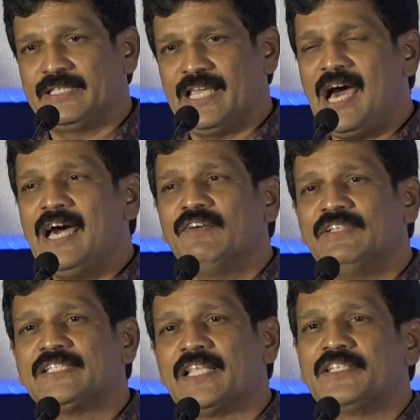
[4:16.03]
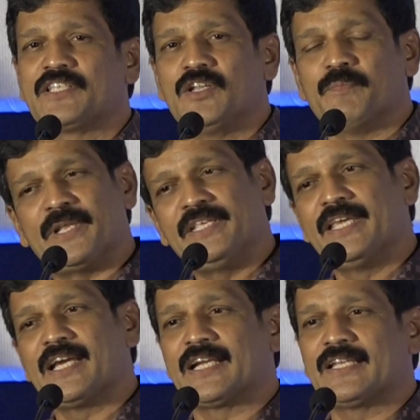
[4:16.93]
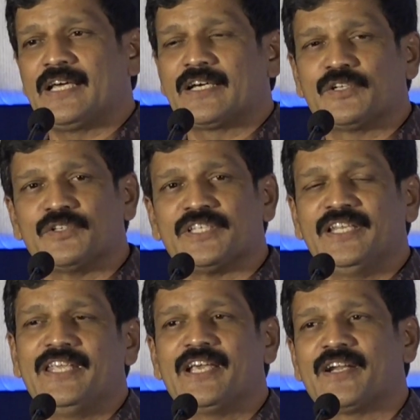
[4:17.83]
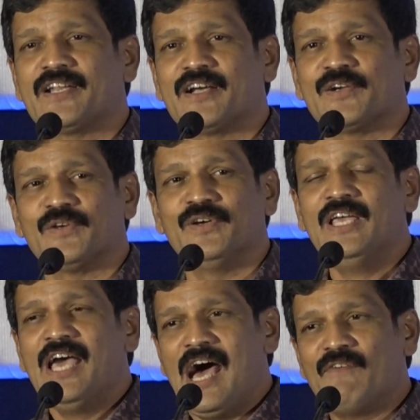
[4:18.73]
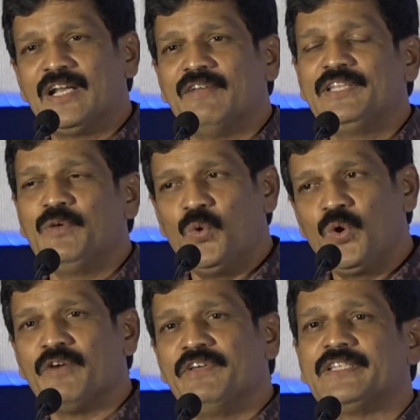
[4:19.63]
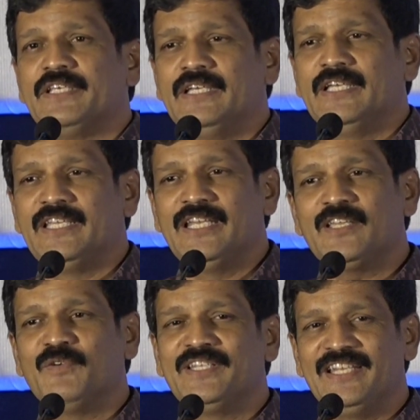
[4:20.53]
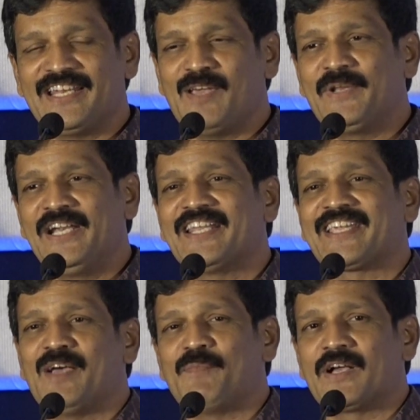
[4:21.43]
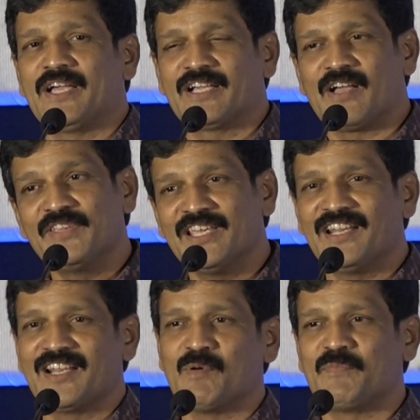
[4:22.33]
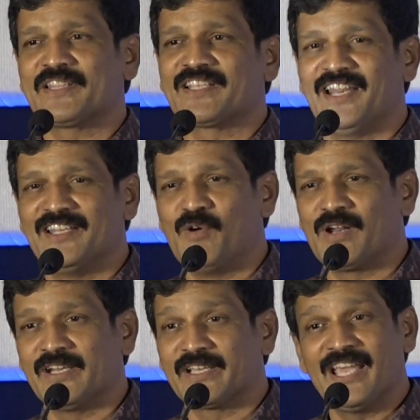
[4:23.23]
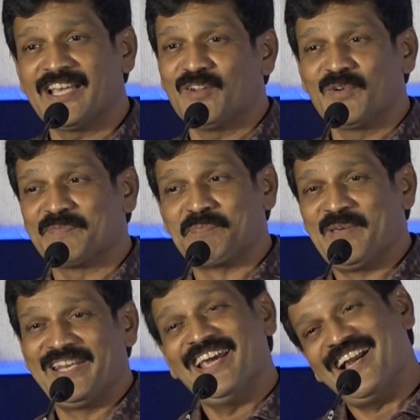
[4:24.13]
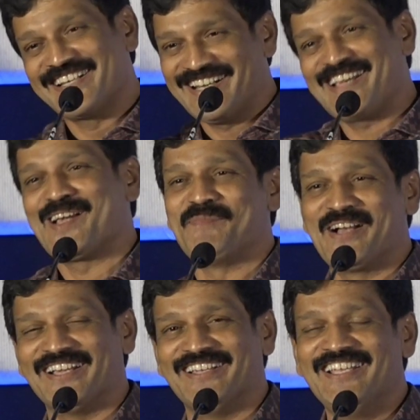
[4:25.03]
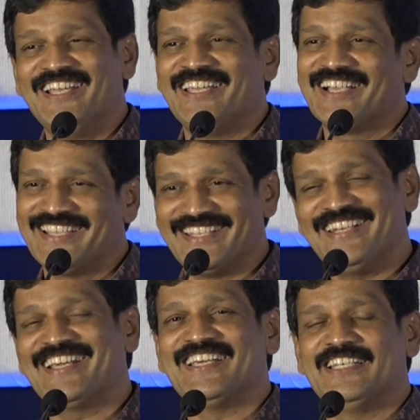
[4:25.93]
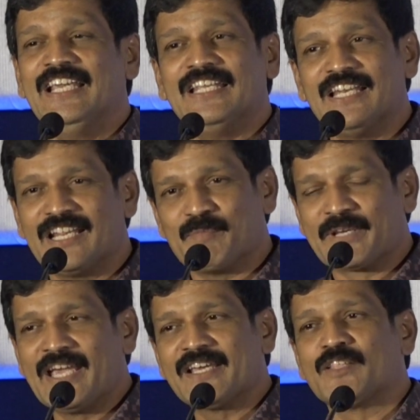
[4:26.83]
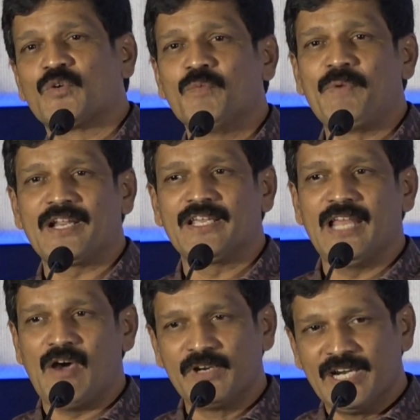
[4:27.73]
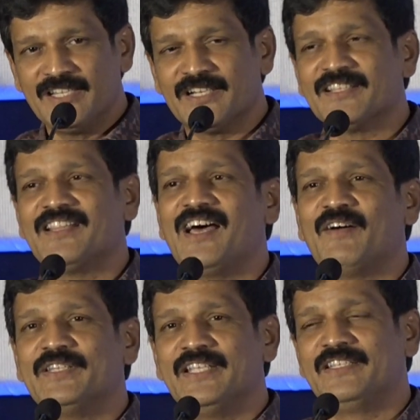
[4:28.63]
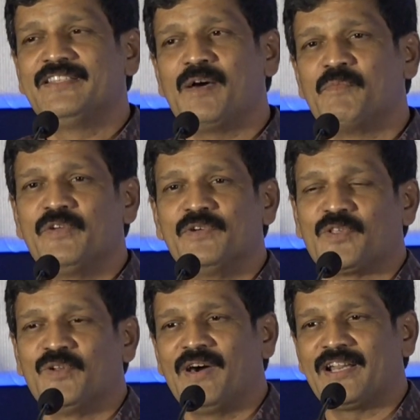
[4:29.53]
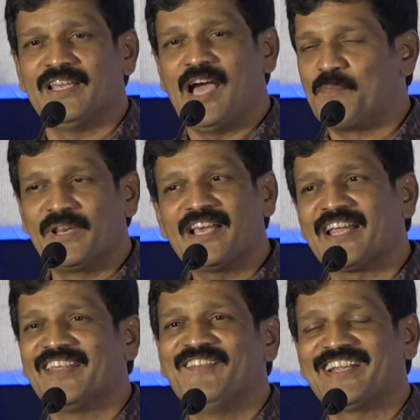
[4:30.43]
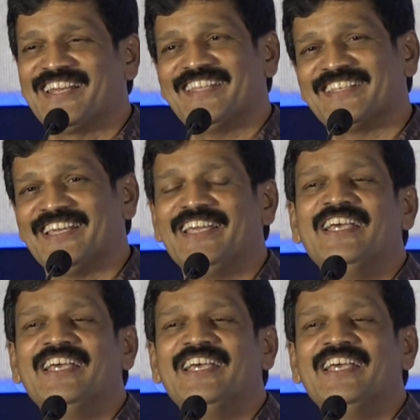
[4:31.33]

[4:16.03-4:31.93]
யார் வந்து சந்தித்தாலும் பெரிய இயக்குனர் ஆகட்டும் சின்ன இயக்குனர் ஆகட்டும் அவங்கள வந்து ஊக்குவித்து இன்றைக்கும் வந்து நிறைய பேர் என்கிட்ட கேட்பாங்க கவிஞர்லாம் நம்ம படத்துக்குலாம் எழுதுவாங்கன்னு கேட்குறவங்க பெரிய ஆட்களாக கேட்பாங்க ஏங்க என்னங்க இல்லை இல்லை நம்ம கேட்குறத கொடுப்பாரா இல்லை அவர் எழுதுறது தான் வந்து இதுதான் முடிவுன்னு சொல்லுவாரா அப்படிலாம் கிடையவே கிடையாதுங்க